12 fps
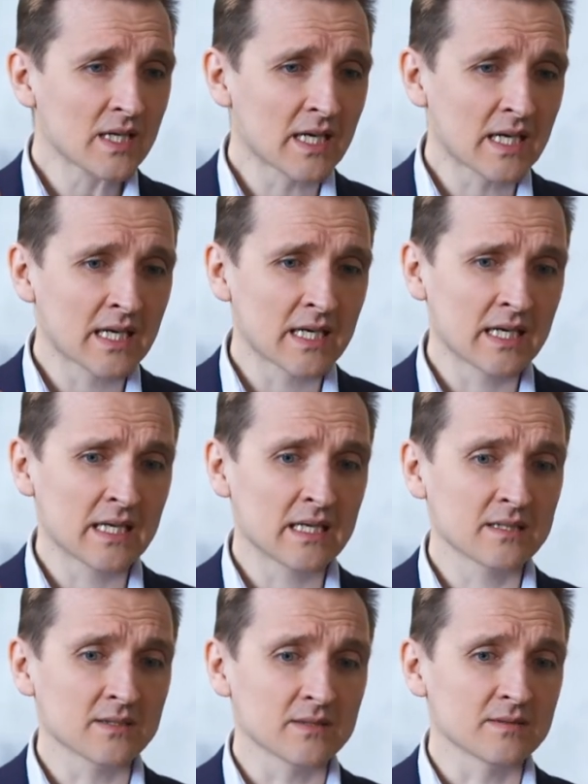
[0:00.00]

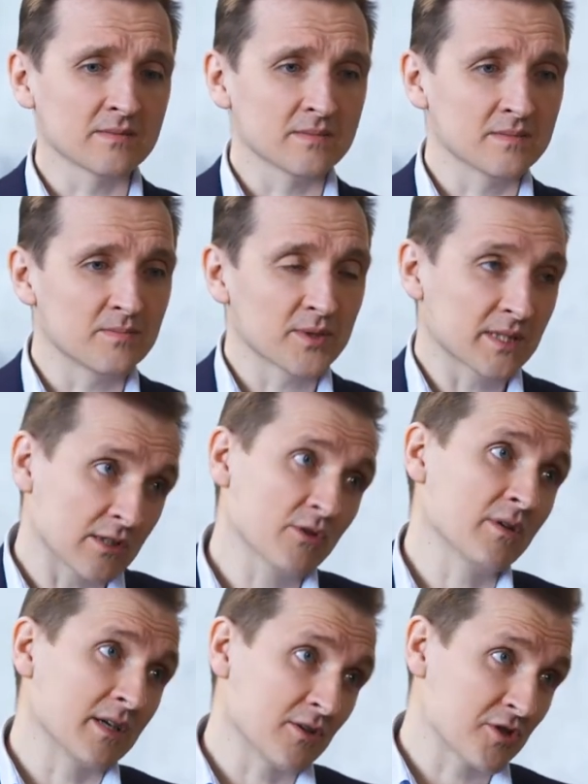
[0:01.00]
Э,
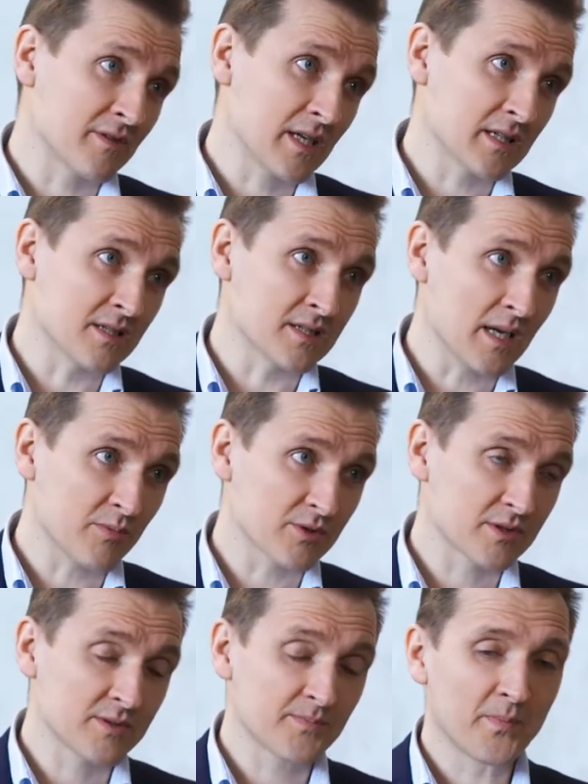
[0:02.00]
подготовили, короче говоря, этот
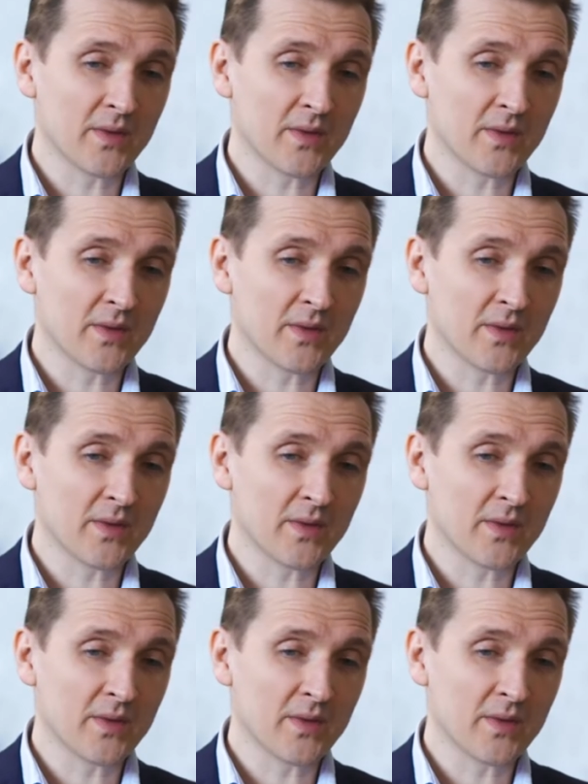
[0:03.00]
запуск.